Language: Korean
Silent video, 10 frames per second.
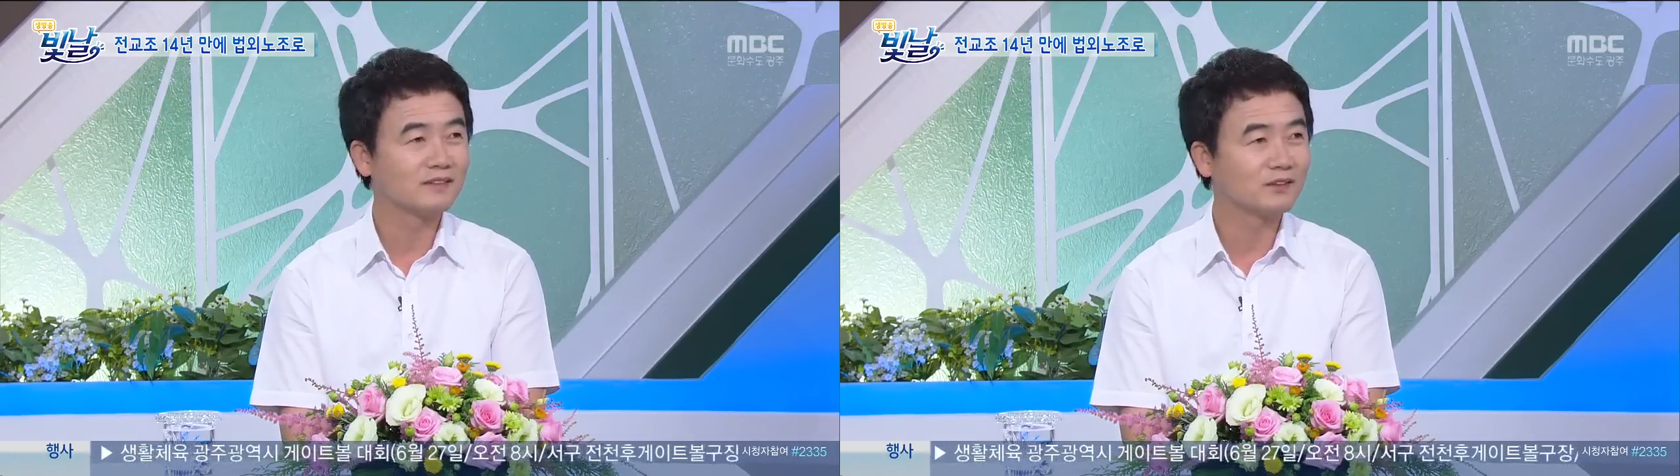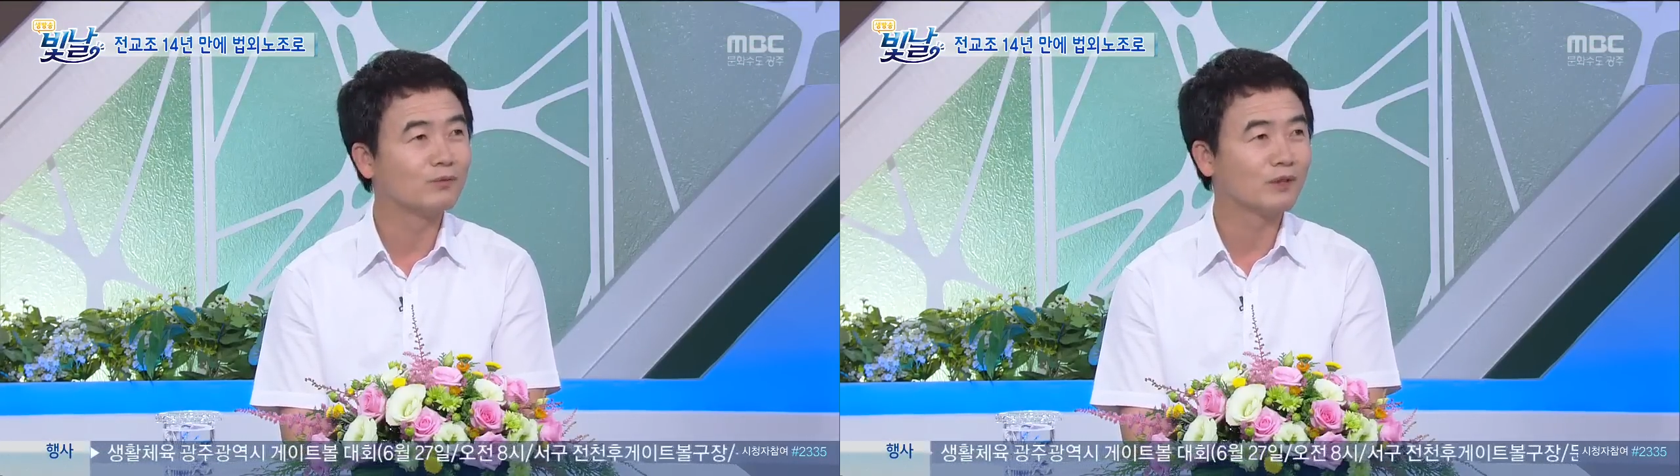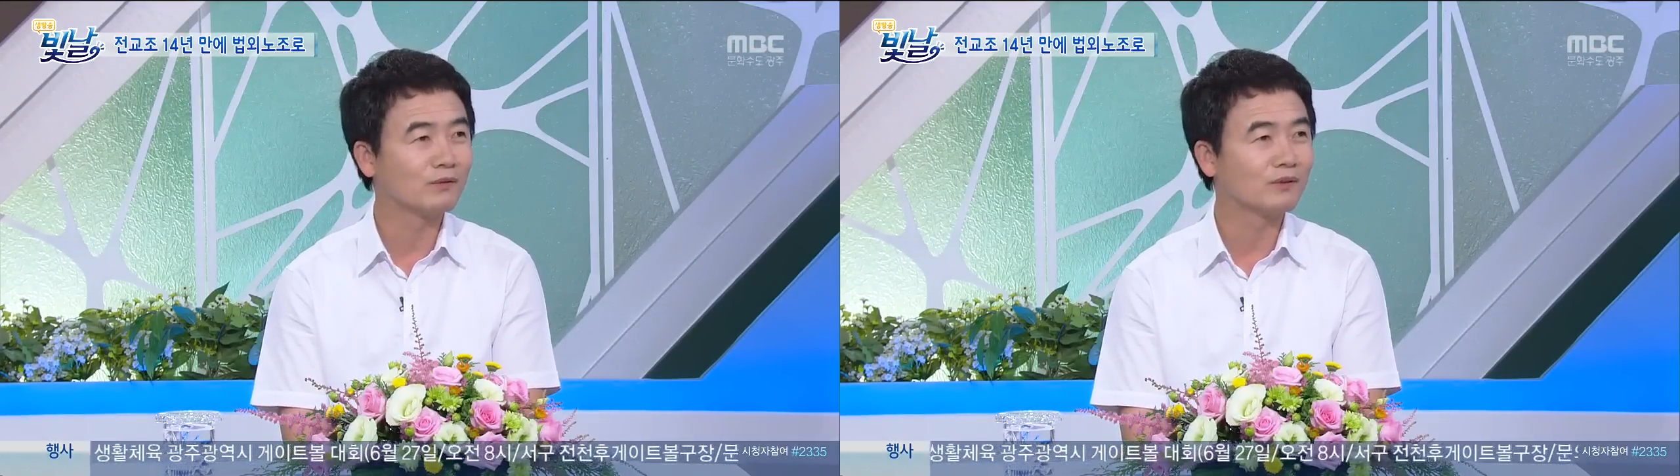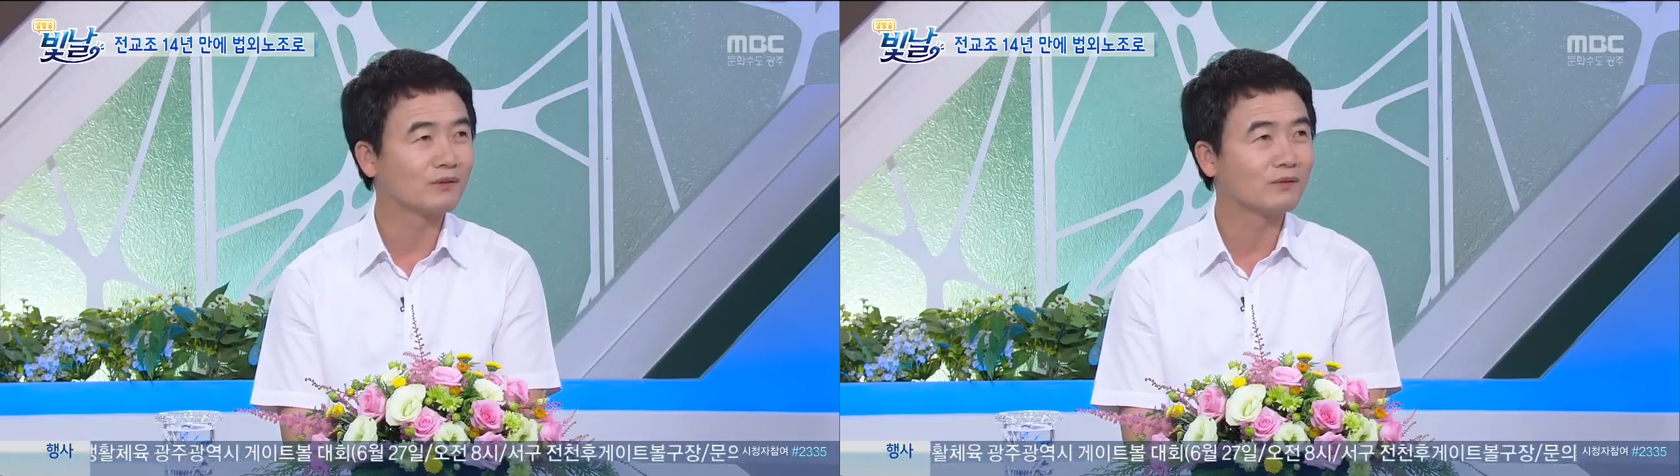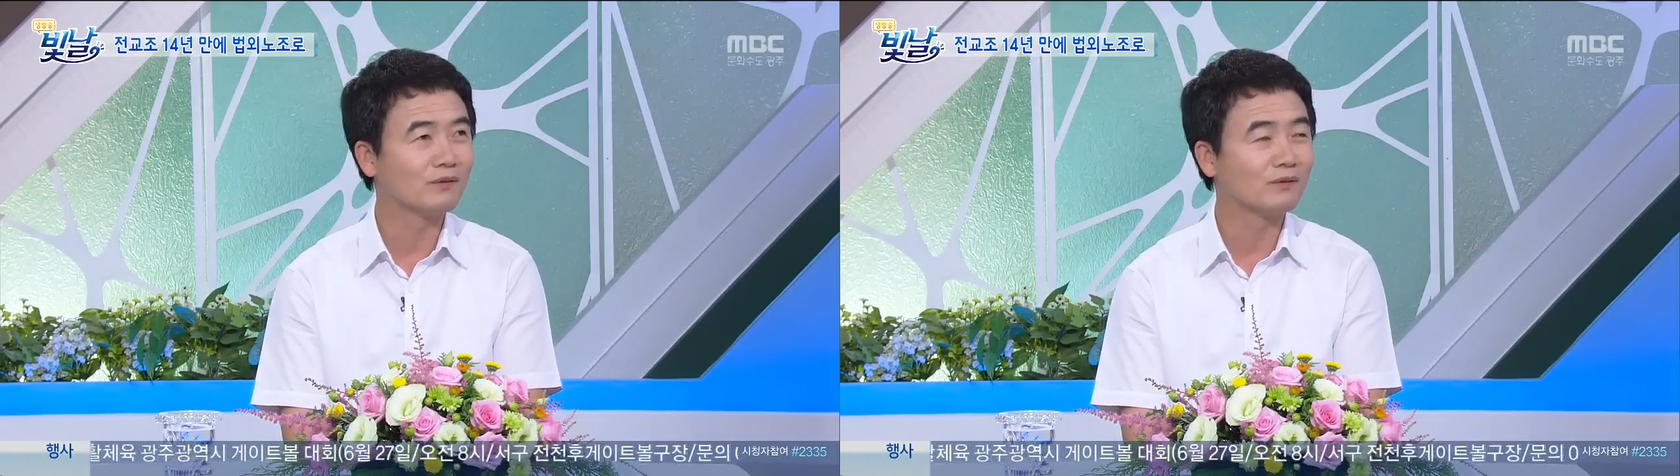점유하고
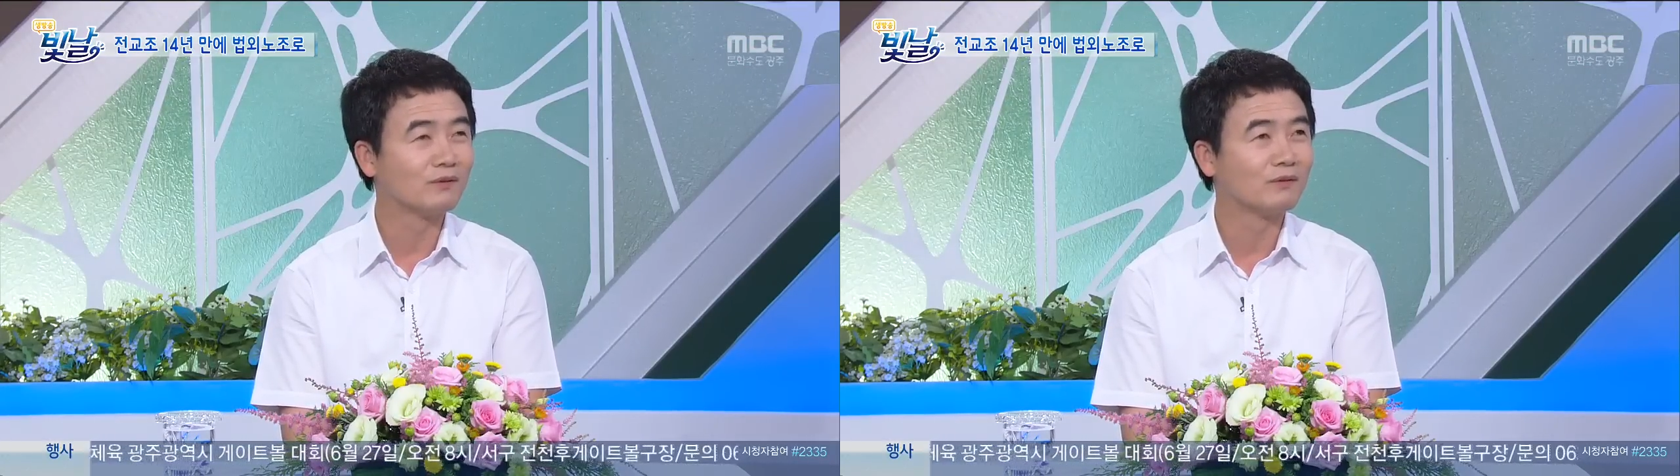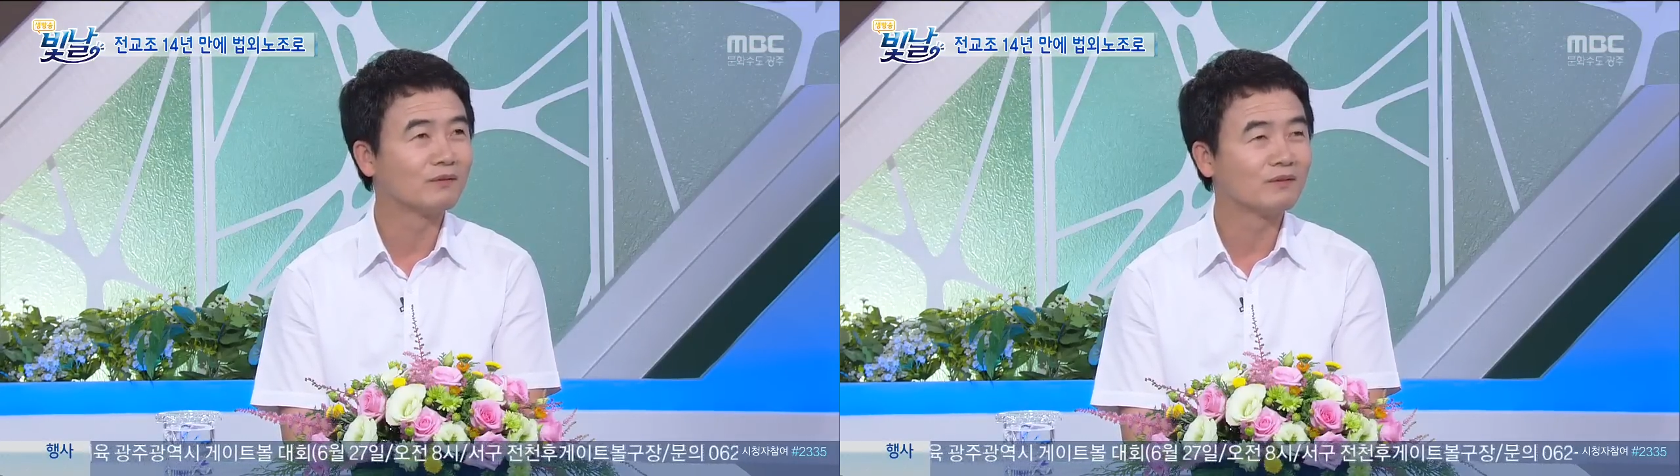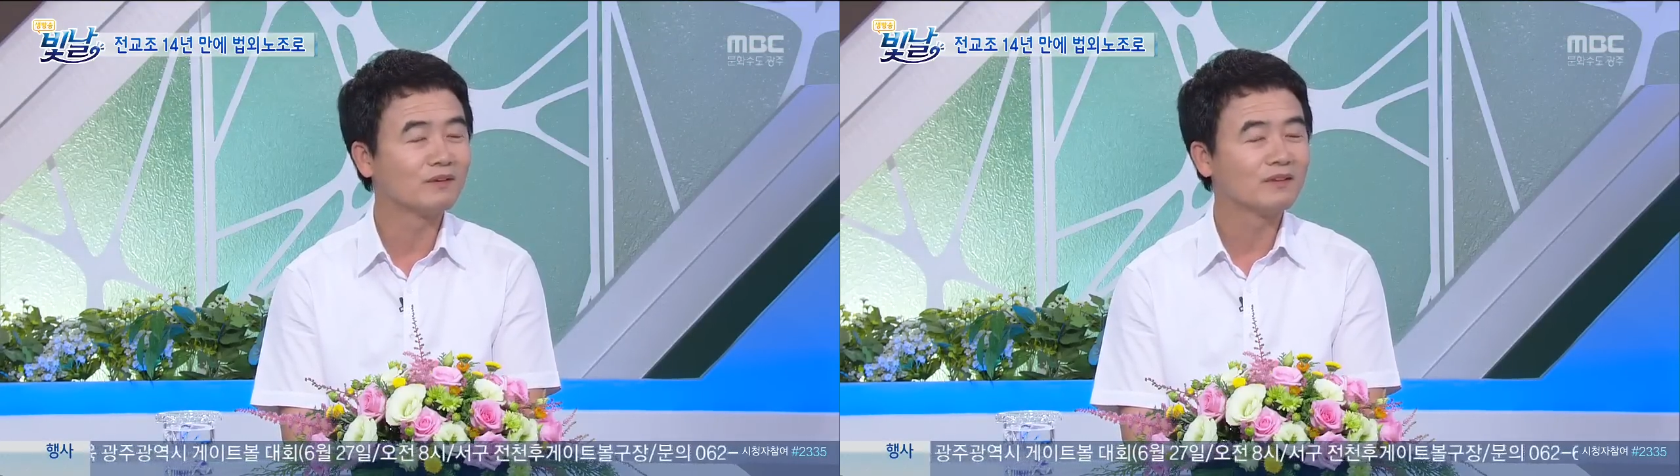있고 네.